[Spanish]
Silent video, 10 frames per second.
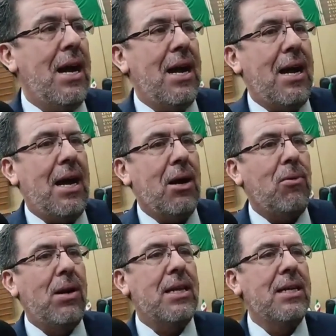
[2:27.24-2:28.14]
a,
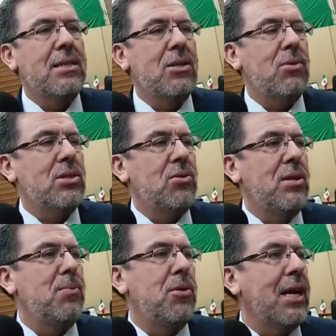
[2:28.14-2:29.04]
cualquier
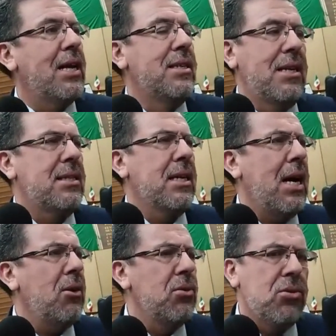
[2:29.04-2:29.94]
situación de poder ejercer este cargo.